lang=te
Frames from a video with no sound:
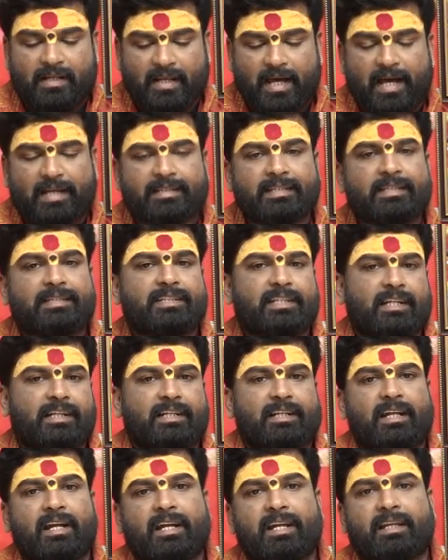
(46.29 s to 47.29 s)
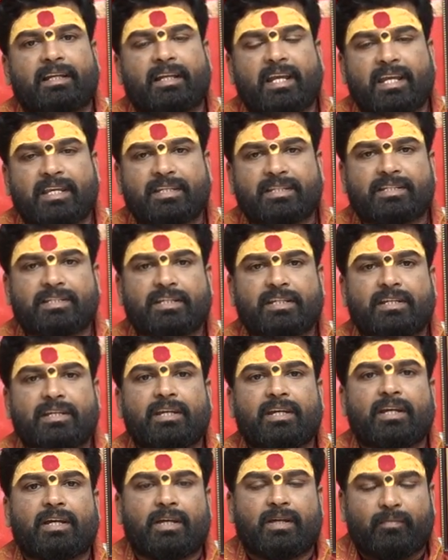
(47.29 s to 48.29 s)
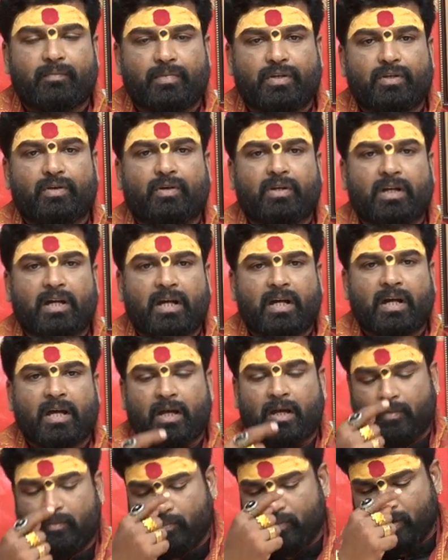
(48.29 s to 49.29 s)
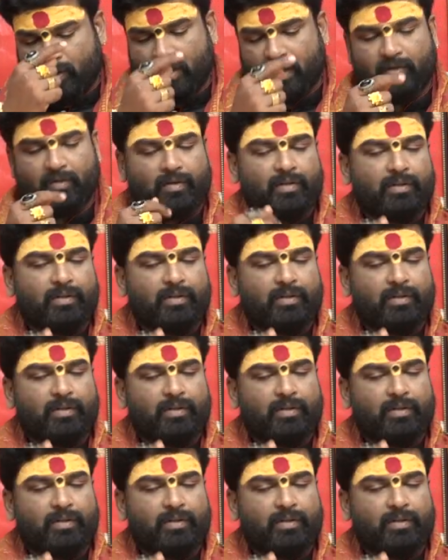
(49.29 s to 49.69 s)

రాశి చక్రాన్ని గ్రహించి మీ యొక్క ముఖ